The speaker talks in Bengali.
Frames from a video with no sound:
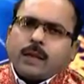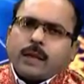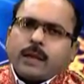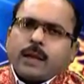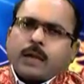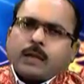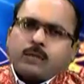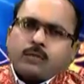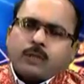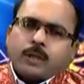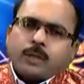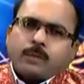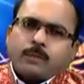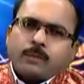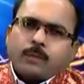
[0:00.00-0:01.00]
এক
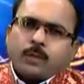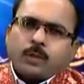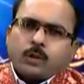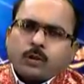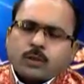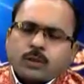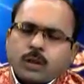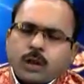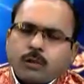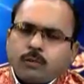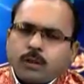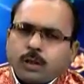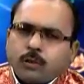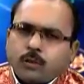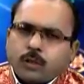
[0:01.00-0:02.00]
একজনের দশটা
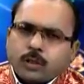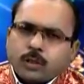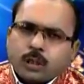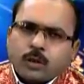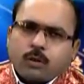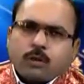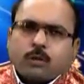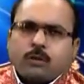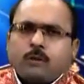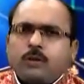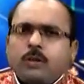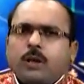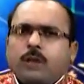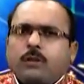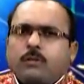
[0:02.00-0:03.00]
আঙুলে দশটা
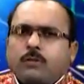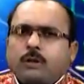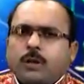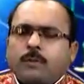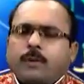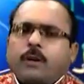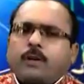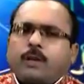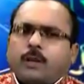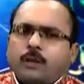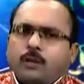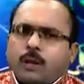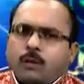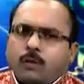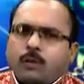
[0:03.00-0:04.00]
রত্নই ধারণ করা বা অর্থাৎ
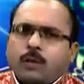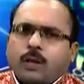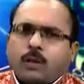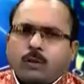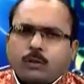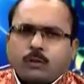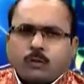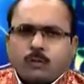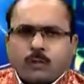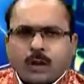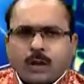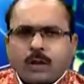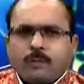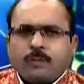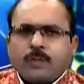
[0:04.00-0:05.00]
নটা রত্ন বা